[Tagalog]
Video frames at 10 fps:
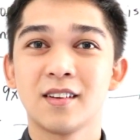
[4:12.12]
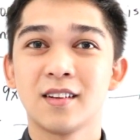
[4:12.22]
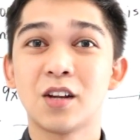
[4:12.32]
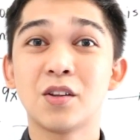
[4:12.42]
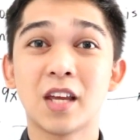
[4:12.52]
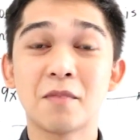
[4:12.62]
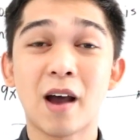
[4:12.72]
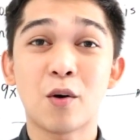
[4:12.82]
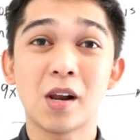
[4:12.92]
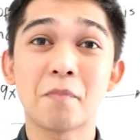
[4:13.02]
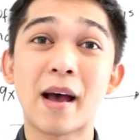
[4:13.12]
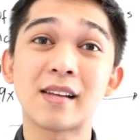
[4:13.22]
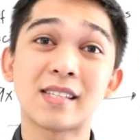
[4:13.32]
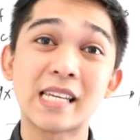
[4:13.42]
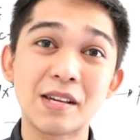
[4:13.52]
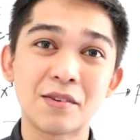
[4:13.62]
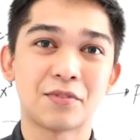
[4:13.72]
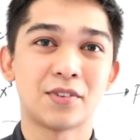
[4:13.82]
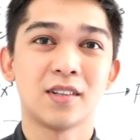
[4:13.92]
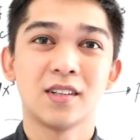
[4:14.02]
Ganun din, bawal ang
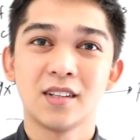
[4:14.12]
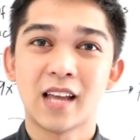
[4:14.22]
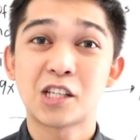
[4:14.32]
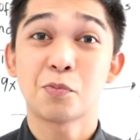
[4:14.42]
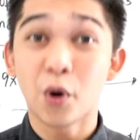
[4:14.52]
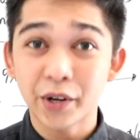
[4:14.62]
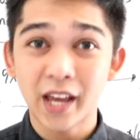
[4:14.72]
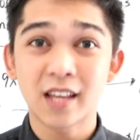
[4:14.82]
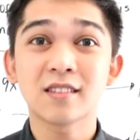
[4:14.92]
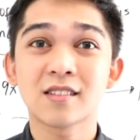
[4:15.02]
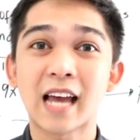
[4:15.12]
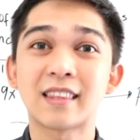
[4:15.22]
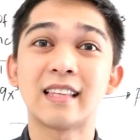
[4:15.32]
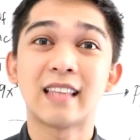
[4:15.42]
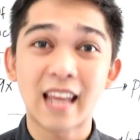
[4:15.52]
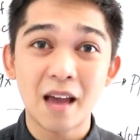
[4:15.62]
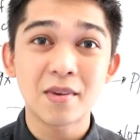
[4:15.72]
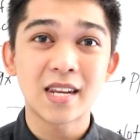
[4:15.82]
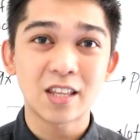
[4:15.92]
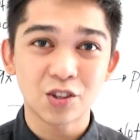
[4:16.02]
positive exponent sa ating
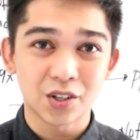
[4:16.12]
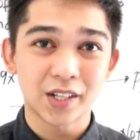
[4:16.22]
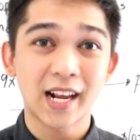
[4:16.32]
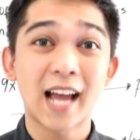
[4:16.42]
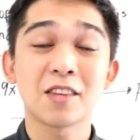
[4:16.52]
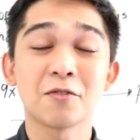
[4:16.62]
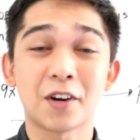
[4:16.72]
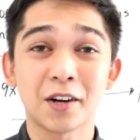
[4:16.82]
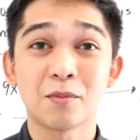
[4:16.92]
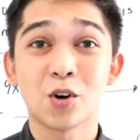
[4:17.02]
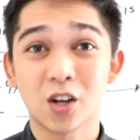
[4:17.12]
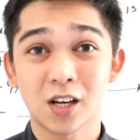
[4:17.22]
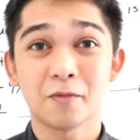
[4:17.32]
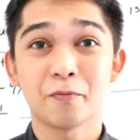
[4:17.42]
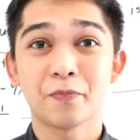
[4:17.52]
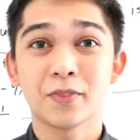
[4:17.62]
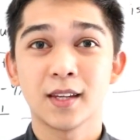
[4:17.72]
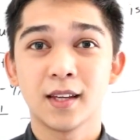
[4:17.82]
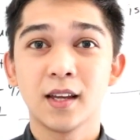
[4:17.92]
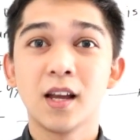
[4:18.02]
denominator ng ating variable.
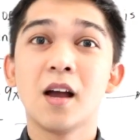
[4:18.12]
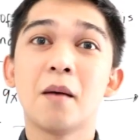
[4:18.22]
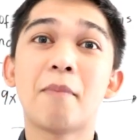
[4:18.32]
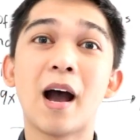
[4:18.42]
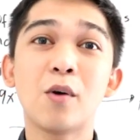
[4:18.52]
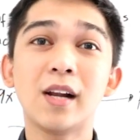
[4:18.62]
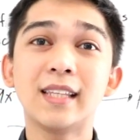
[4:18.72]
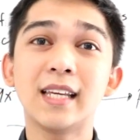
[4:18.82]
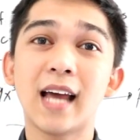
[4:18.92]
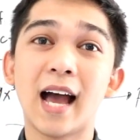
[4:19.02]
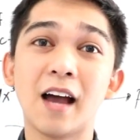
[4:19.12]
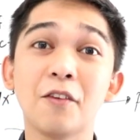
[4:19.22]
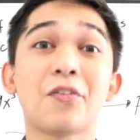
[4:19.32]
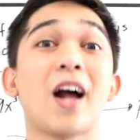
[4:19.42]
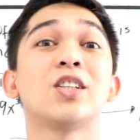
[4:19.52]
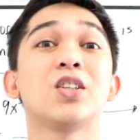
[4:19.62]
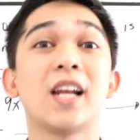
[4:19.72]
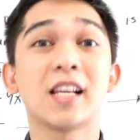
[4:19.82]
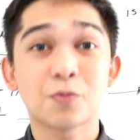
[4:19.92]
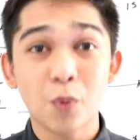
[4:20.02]
Bawal din ang
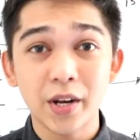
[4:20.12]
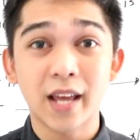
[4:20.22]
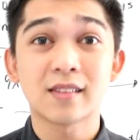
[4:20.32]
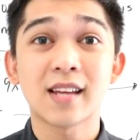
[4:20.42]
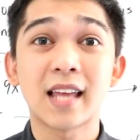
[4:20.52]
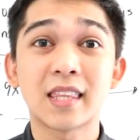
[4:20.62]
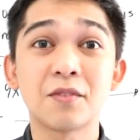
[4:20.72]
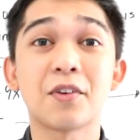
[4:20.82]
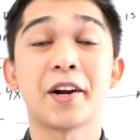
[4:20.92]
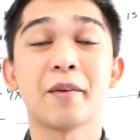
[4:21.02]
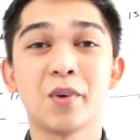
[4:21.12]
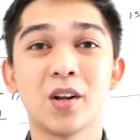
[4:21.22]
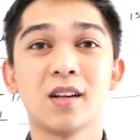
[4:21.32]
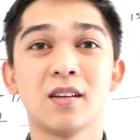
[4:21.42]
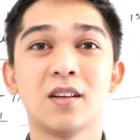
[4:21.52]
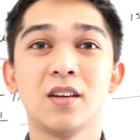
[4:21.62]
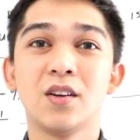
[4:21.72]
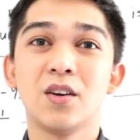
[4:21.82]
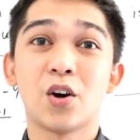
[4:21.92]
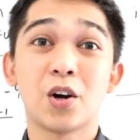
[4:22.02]
fractional exponent sa ating variable
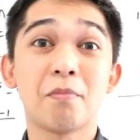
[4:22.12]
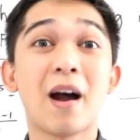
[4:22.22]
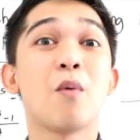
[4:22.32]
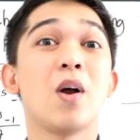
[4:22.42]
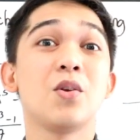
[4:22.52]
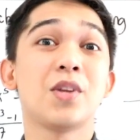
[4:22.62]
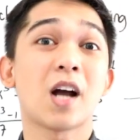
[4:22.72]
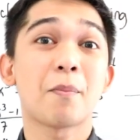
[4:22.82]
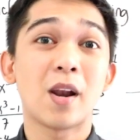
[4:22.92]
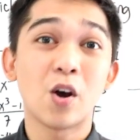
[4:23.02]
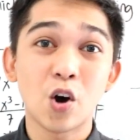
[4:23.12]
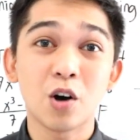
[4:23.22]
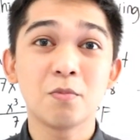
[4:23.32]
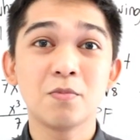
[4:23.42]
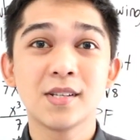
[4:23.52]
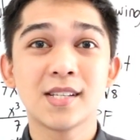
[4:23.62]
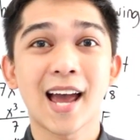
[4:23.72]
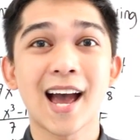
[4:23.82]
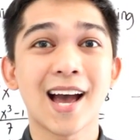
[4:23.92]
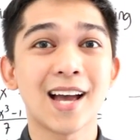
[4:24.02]
or bawal yung nakapaloob
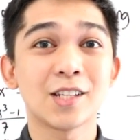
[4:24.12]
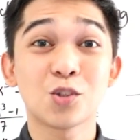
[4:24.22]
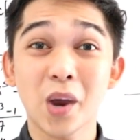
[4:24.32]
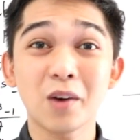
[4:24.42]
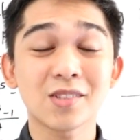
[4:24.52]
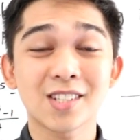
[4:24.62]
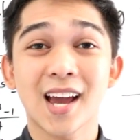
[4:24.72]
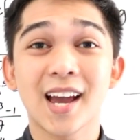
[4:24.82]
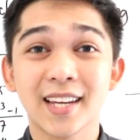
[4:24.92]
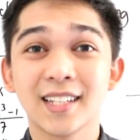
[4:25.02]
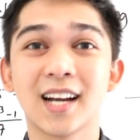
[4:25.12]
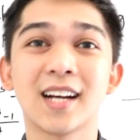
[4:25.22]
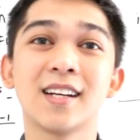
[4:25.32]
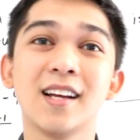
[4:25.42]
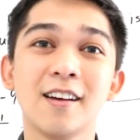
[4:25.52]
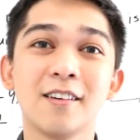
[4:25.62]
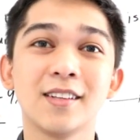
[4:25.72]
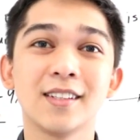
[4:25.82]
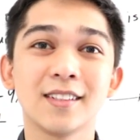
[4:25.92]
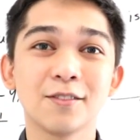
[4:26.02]
sa uh, square root sign ang
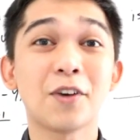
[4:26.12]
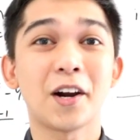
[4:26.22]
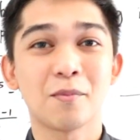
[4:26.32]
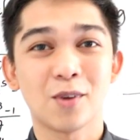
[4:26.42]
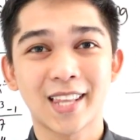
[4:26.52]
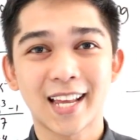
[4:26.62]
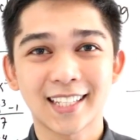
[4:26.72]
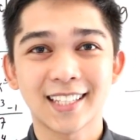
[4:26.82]
variable natin.